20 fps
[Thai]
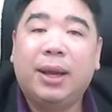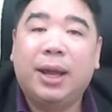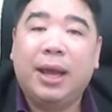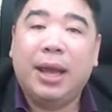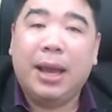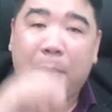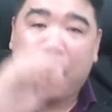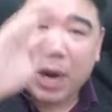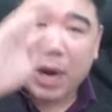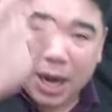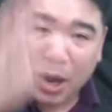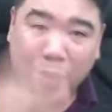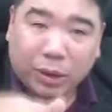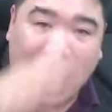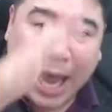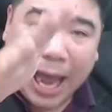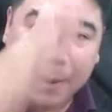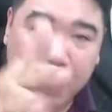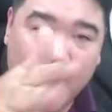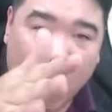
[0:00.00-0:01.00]
เพราะนั้นเขา
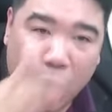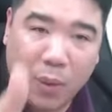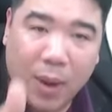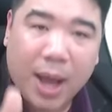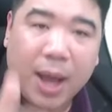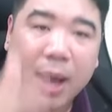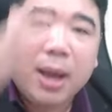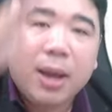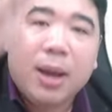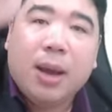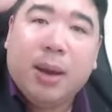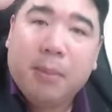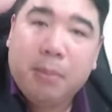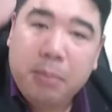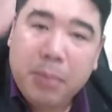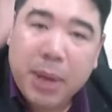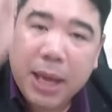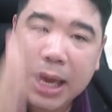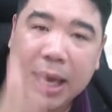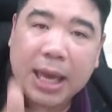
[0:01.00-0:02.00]
ถามน้องว่า
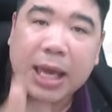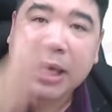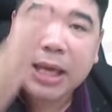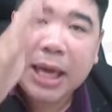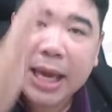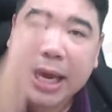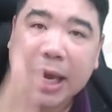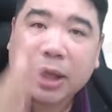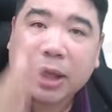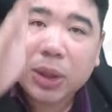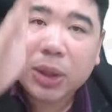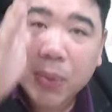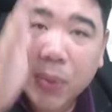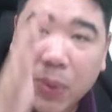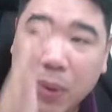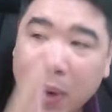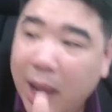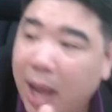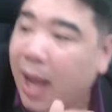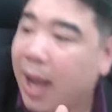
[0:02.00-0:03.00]
มีกี่ตั
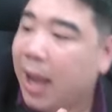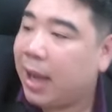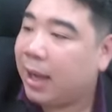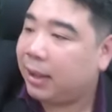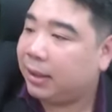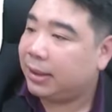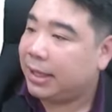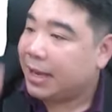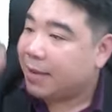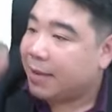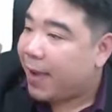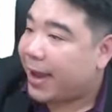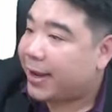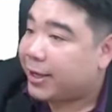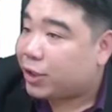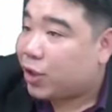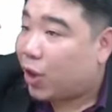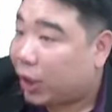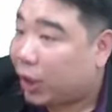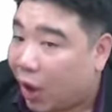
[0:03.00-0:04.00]
วที่ไม่
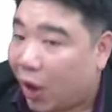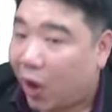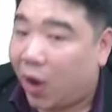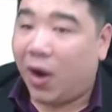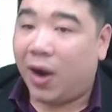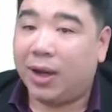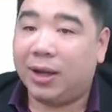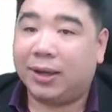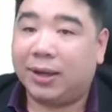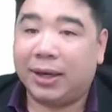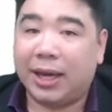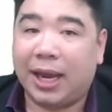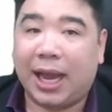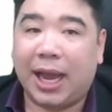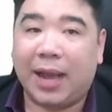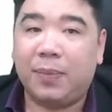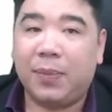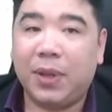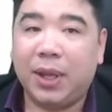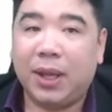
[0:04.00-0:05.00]
สอดคล้องนะค
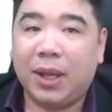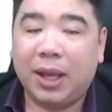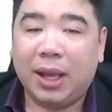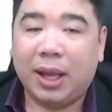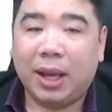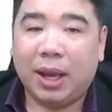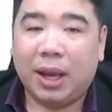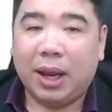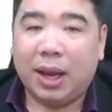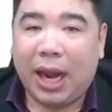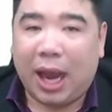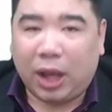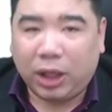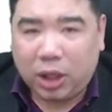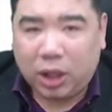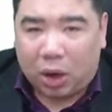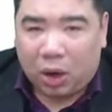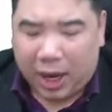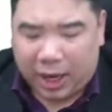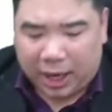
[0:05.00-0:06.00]
รับเราก็
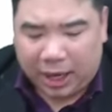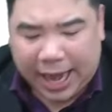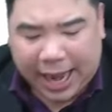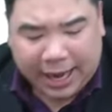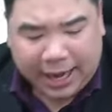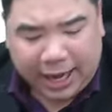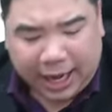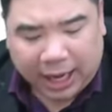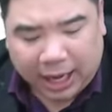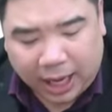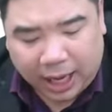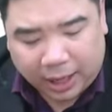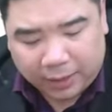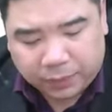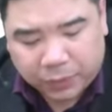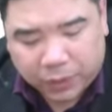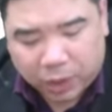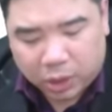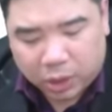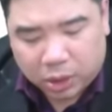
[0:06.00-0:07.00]
ต้องเล็งเห็นแล้ว
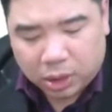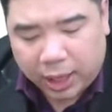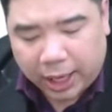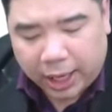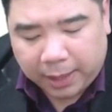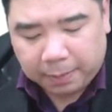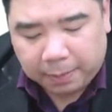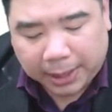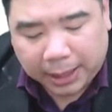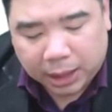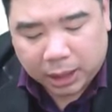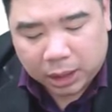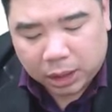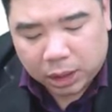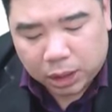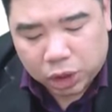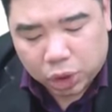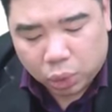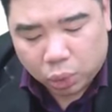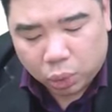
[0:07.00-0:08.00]
เออ x เป็น
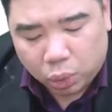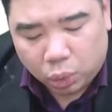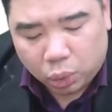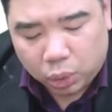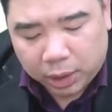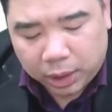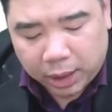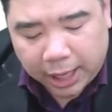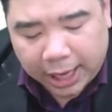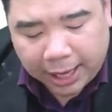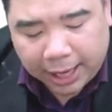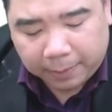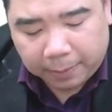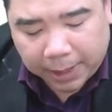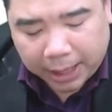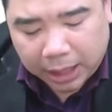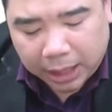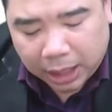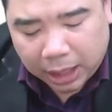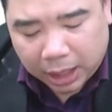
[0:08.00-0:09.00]
0 x
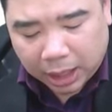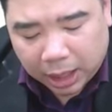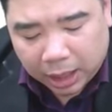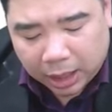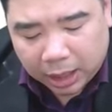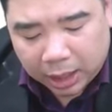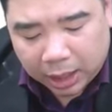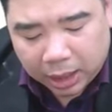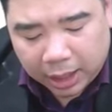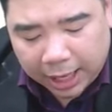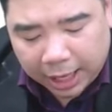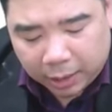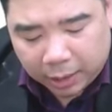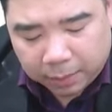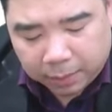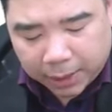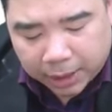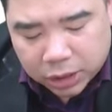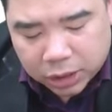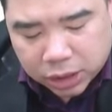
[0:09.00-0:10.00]
เป็น 1 x
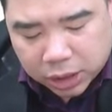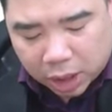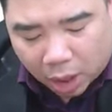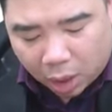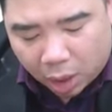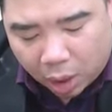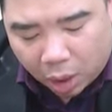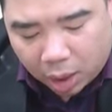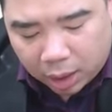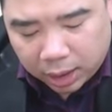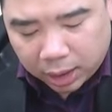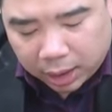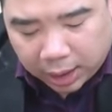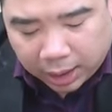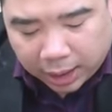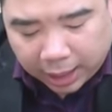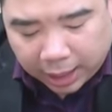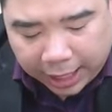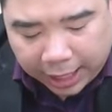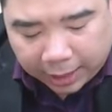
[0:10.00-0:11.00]
เป็น
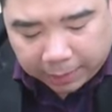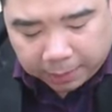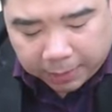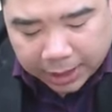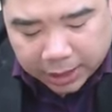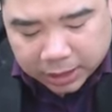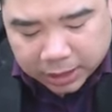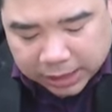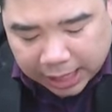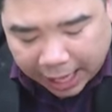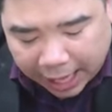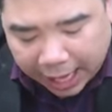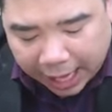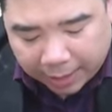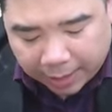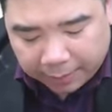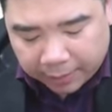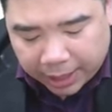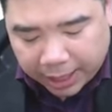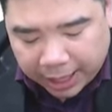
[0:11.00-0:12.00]
2 x เป็น
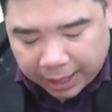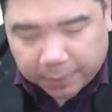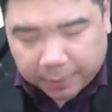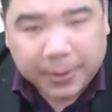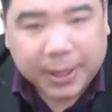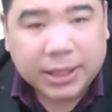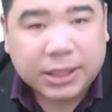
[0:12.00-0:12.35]
3 x เป็น